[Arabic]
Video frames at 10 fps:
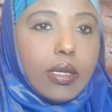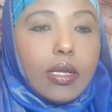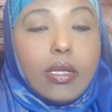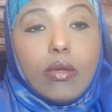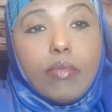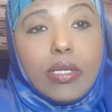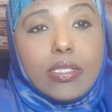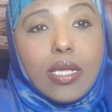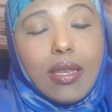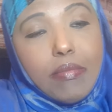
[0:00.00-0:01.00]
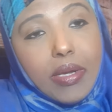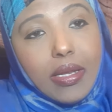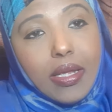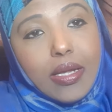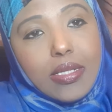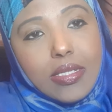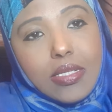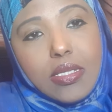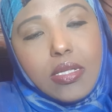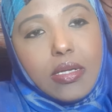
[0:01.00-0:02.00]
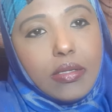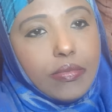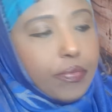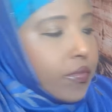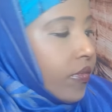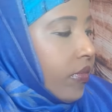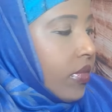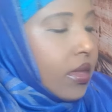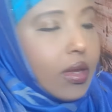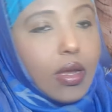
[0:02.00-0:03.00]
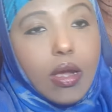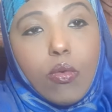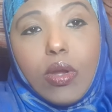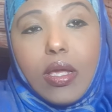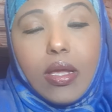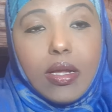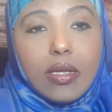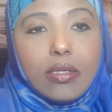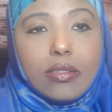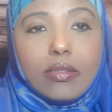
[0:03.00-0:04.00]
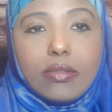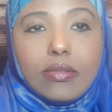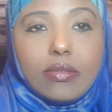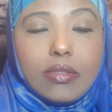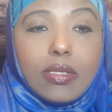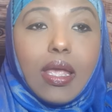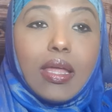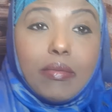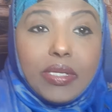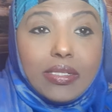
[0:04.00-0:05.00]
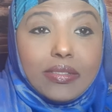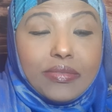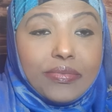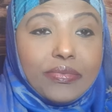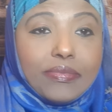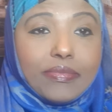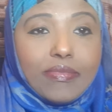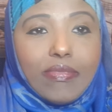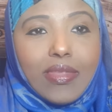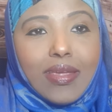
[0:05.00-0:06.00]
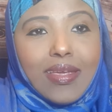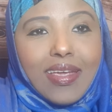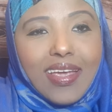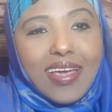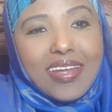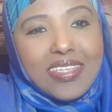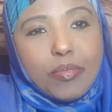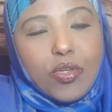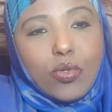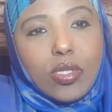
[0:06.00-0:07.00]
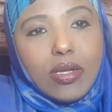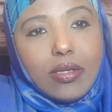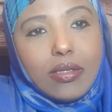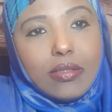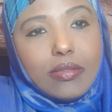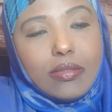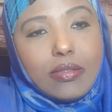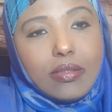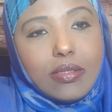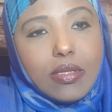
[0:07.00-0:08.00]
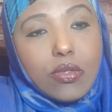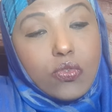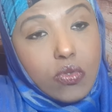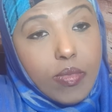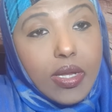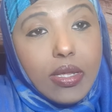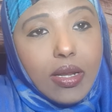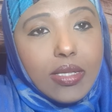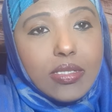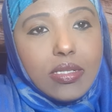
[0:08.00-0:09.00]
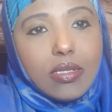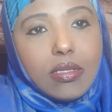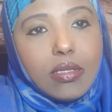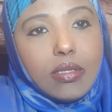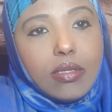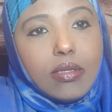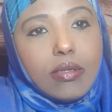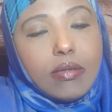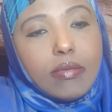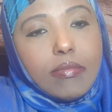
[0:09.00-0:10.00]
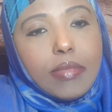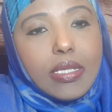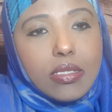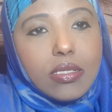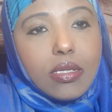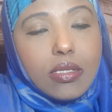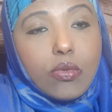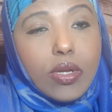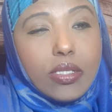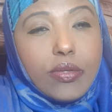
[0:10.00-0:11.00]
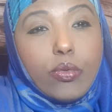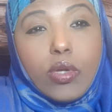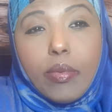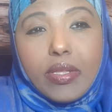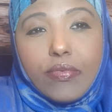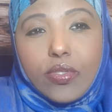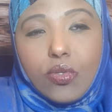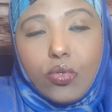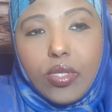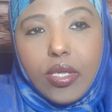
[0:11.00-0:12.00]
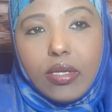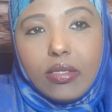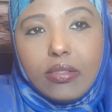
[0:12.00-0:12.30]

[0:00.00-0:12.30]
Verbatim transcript: اليوم هنتكلم عن حاجات كتيرة أول حاجة أنا مين أنا اسمي هدى صومالية الأصل بس اتولدت وكبرت في السعودية